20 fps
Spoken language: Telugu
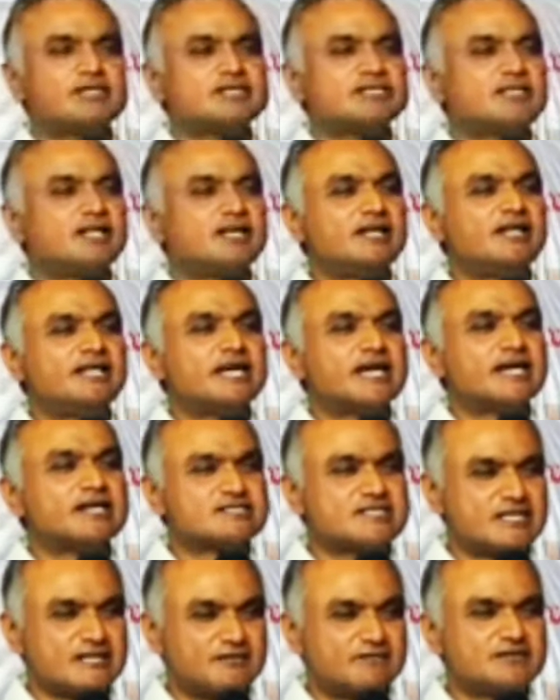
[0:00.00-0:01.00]
కమర్షియల్
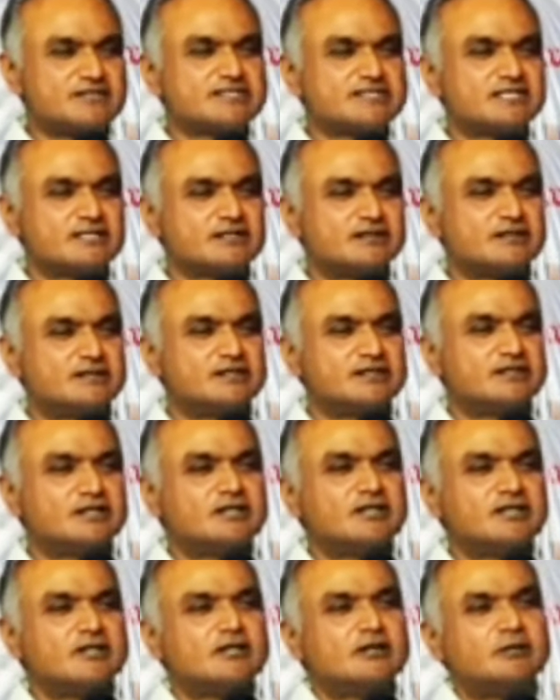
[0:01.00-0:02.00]
ట్యాక్స్ ఆఫీసర్
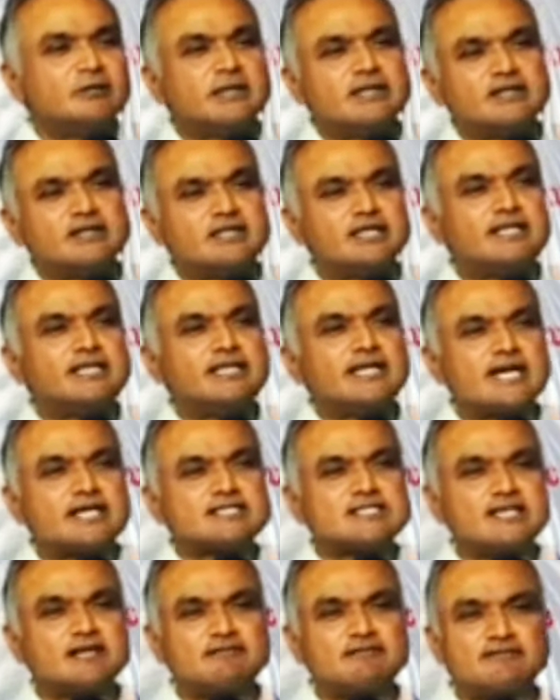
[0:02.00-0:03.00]
పెద్ద
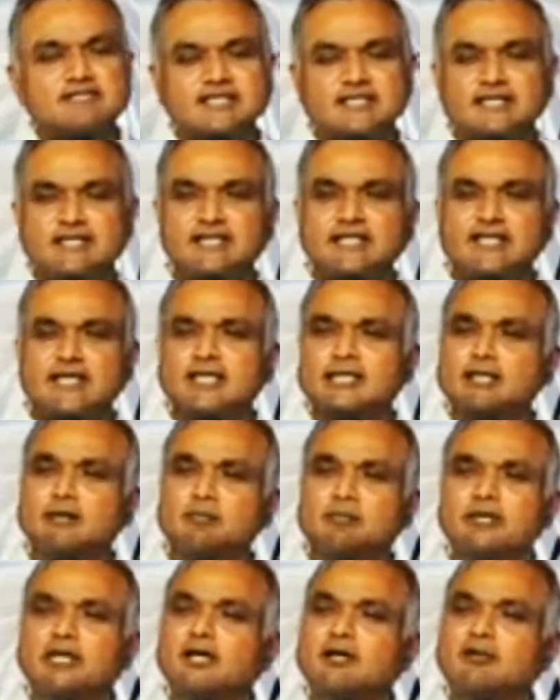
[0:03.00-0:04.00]
ట్యాక్స్ ఆఫీసర్ అంటే
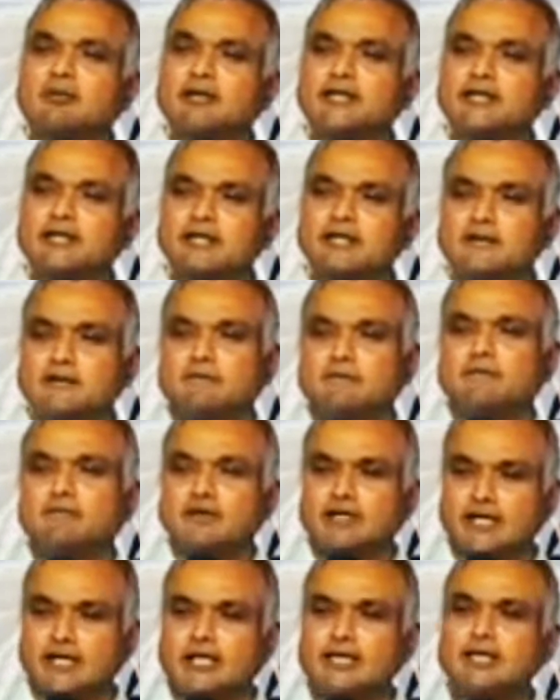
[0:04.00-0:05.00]
ఎంత పలకబడి
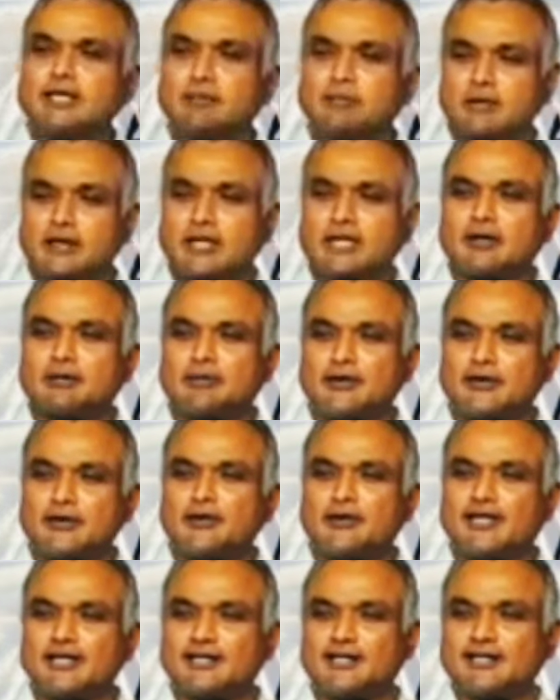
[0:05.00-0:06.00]
ఎంత
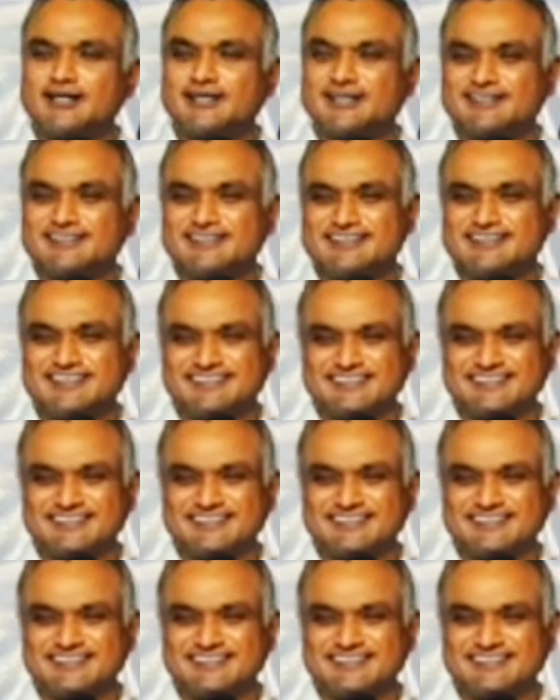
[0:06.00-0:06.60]
పలకబడి ఉంటుంది